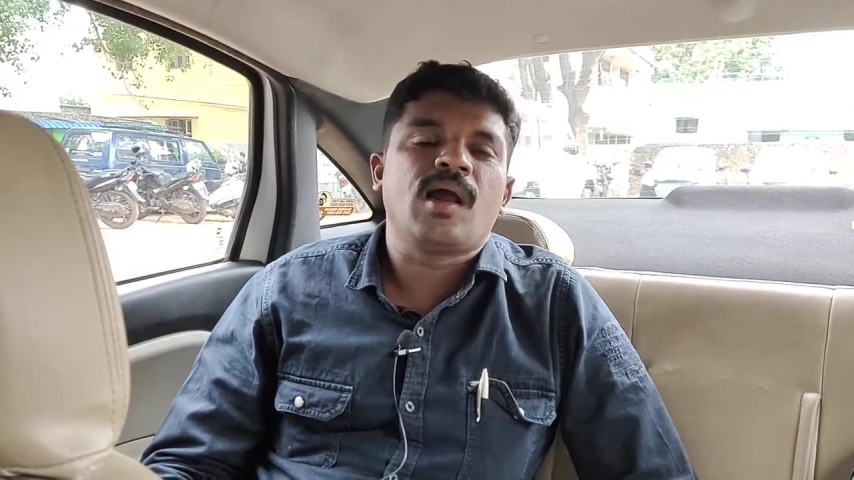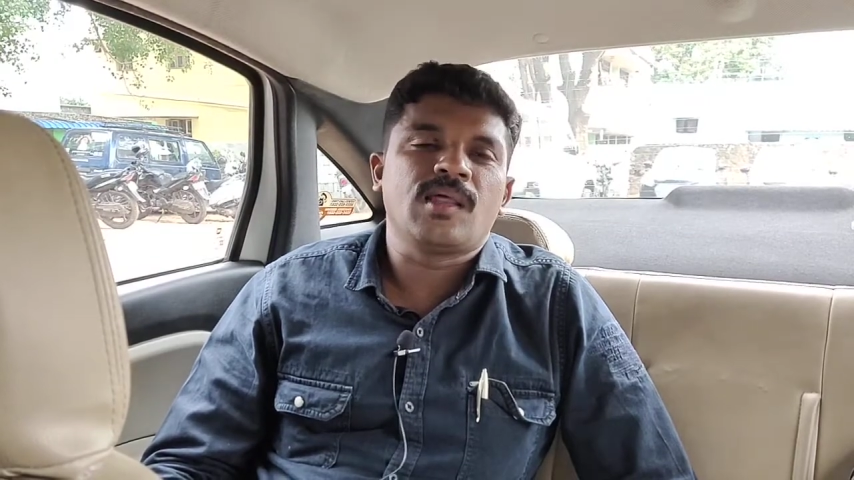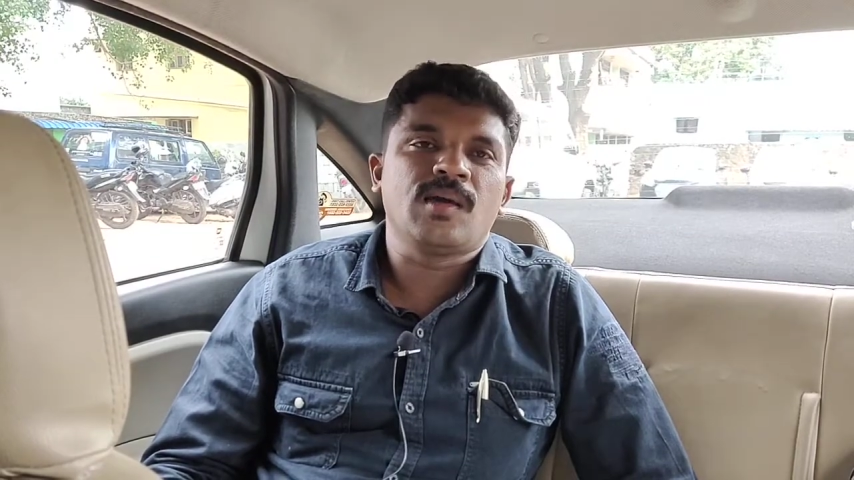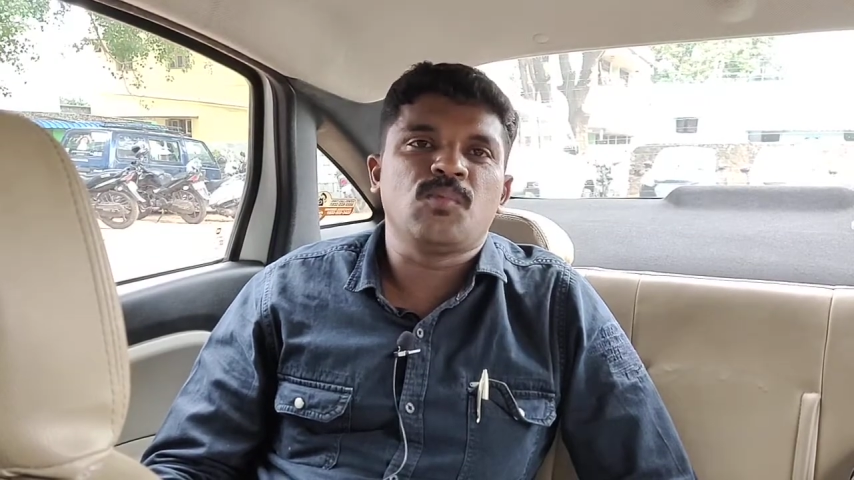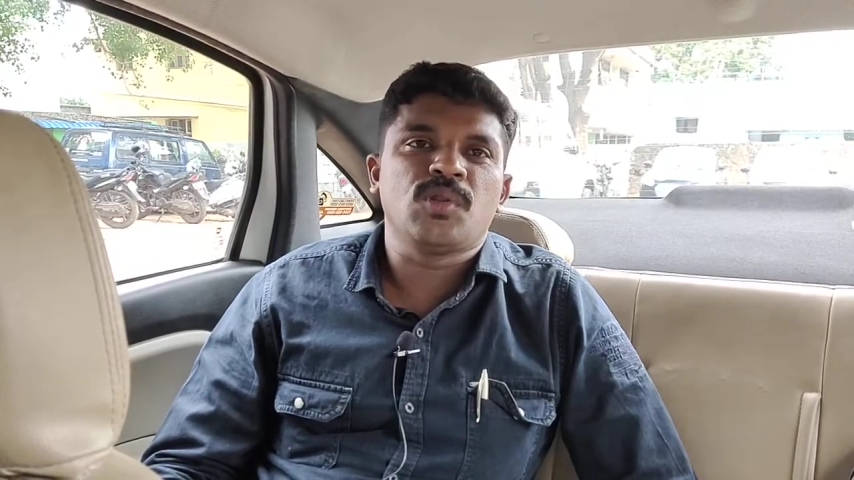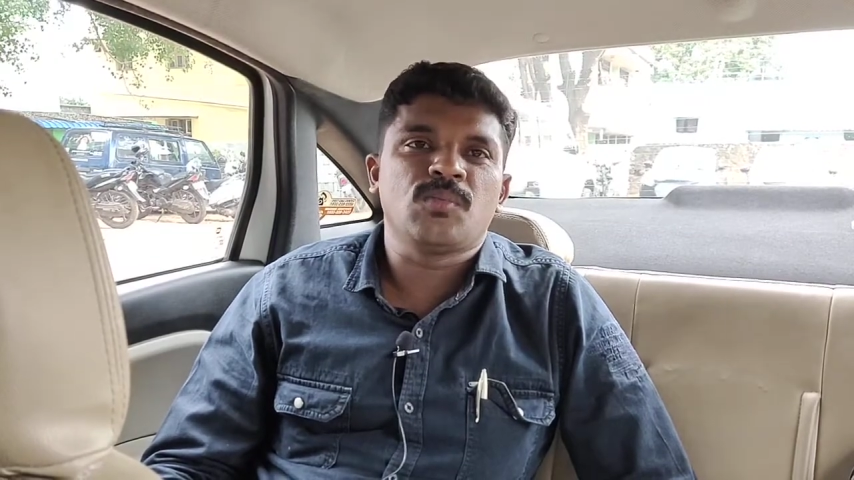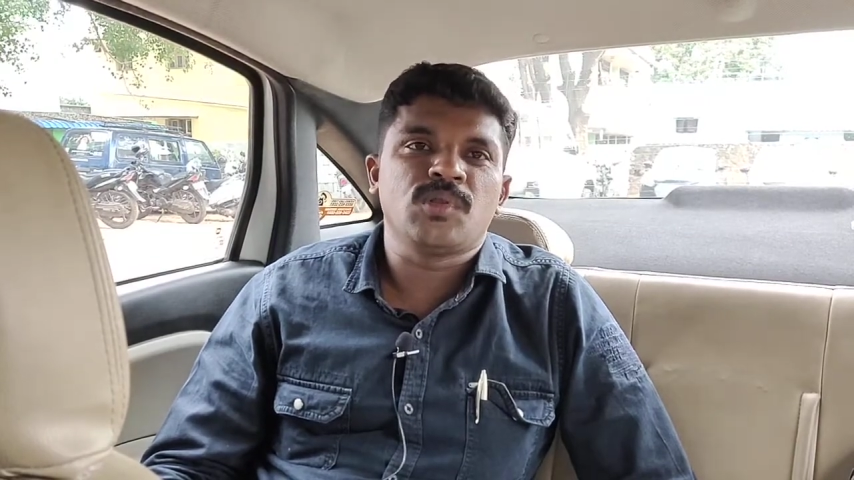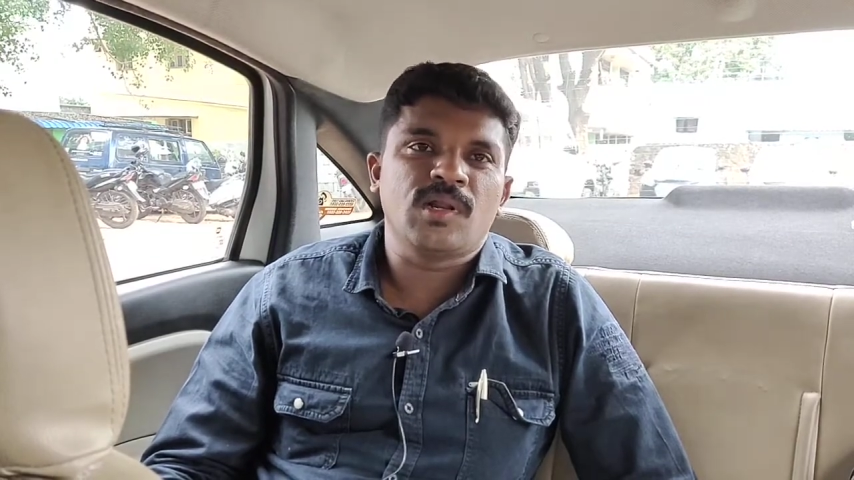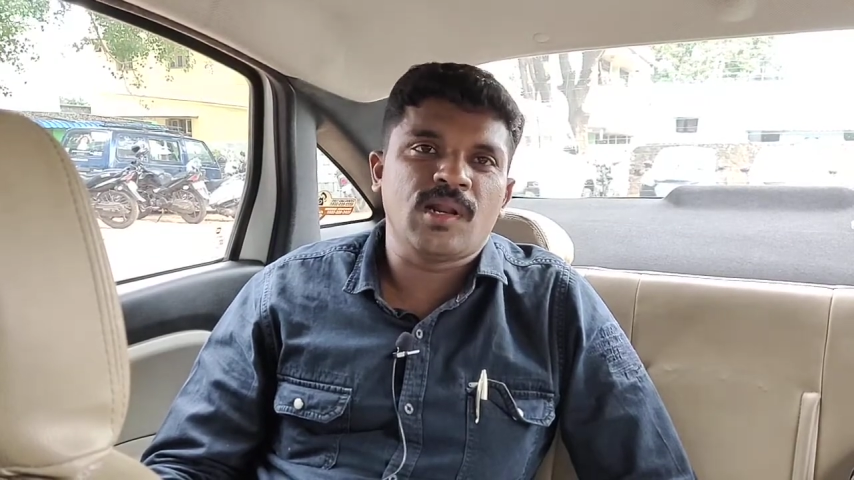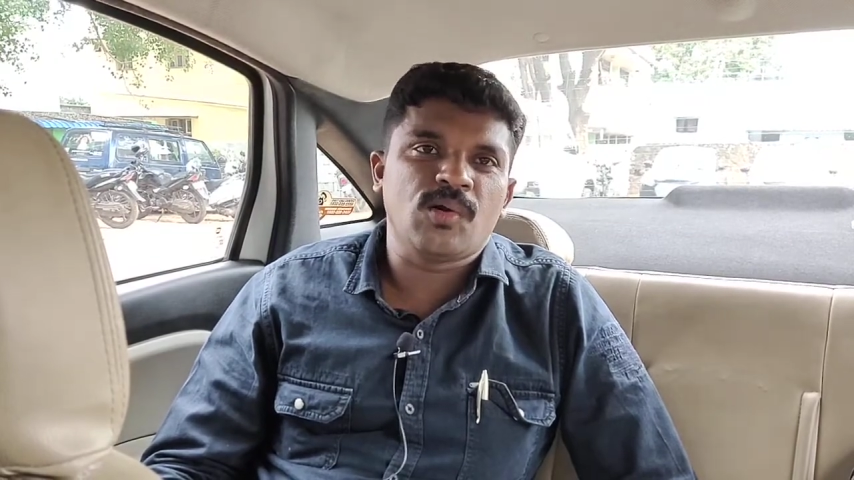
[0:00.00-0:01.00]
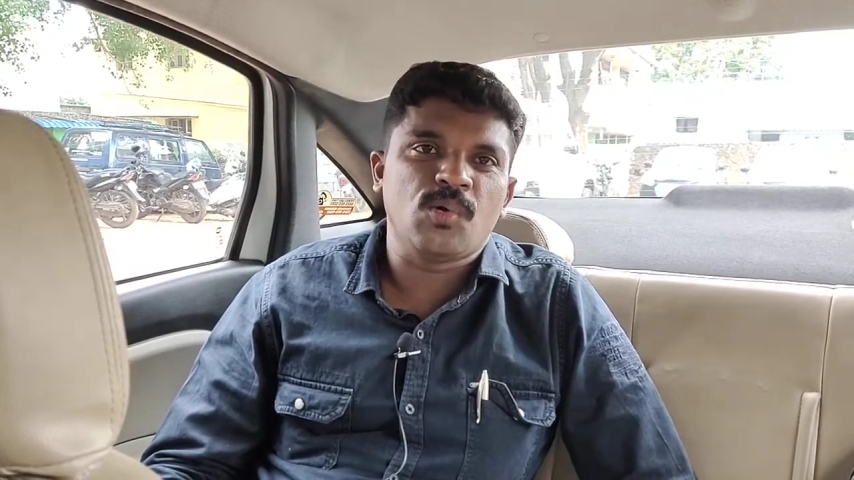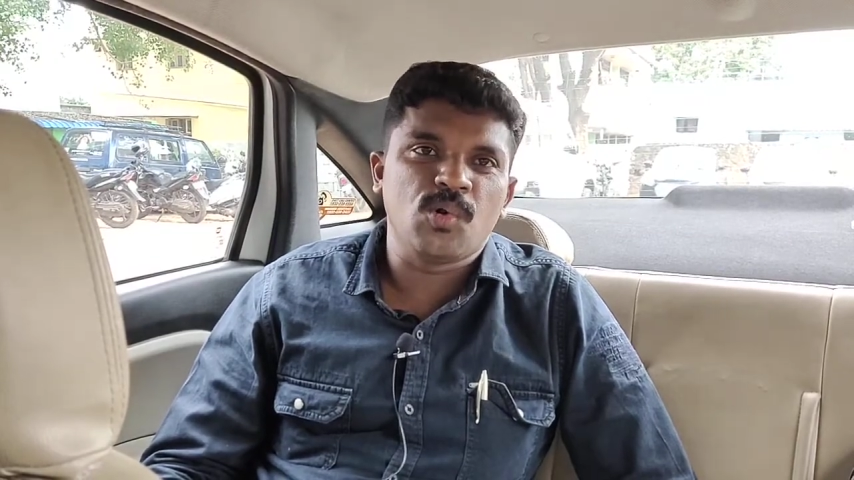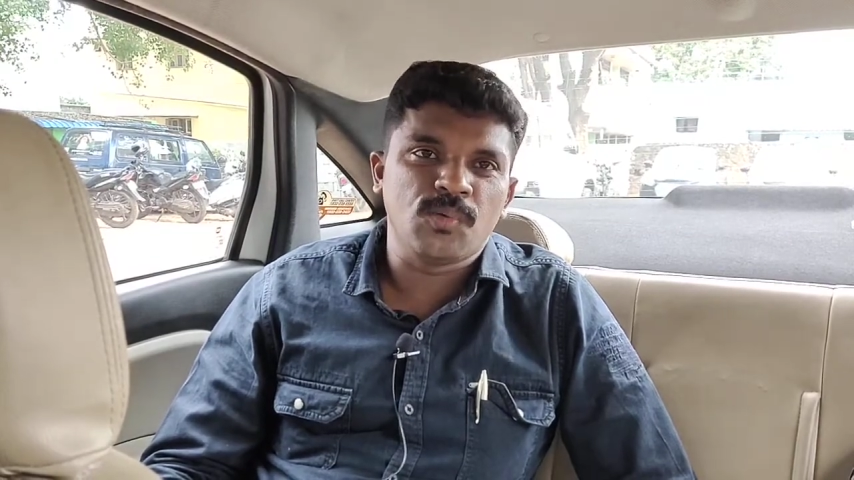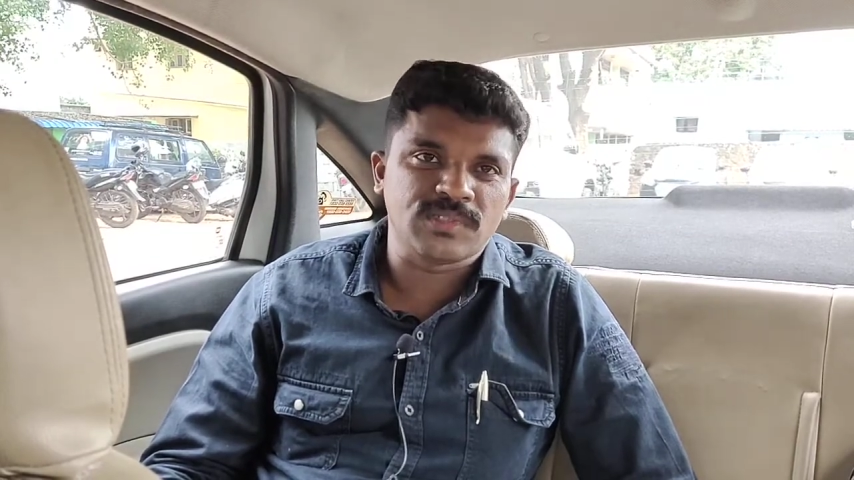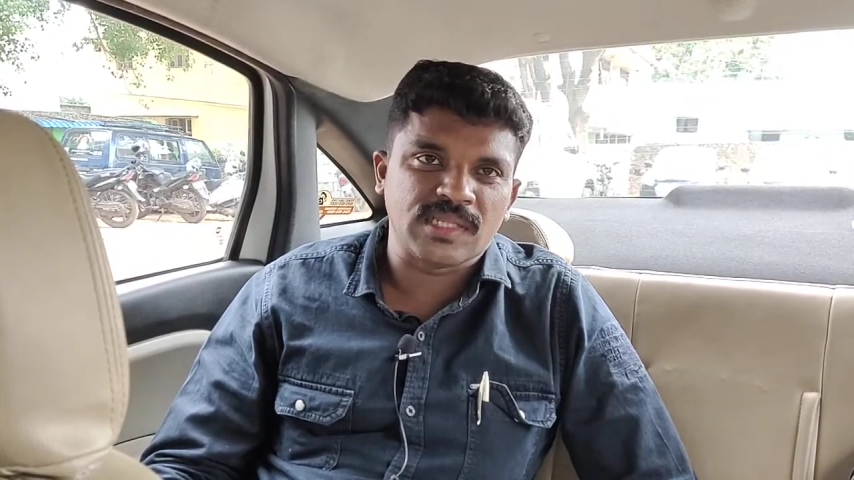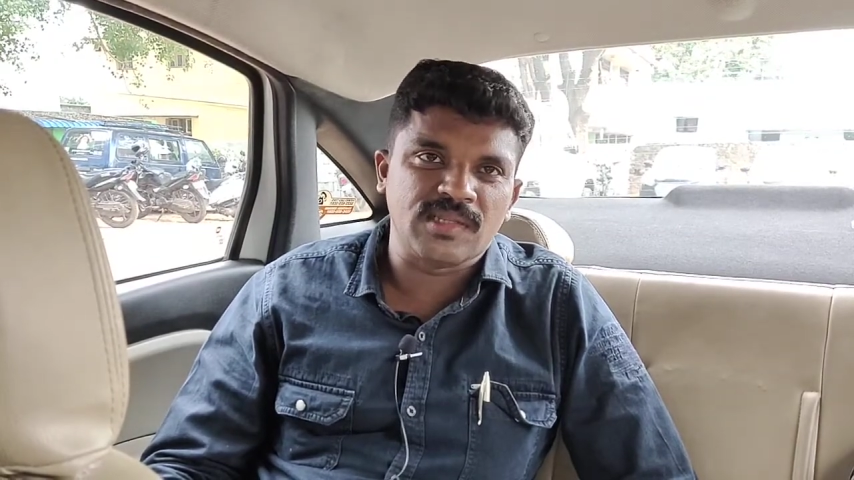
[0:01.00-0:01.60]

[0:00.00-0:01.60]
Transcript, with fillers: அங்கே தான் முதல் முதல்ல என்னோடய குருவை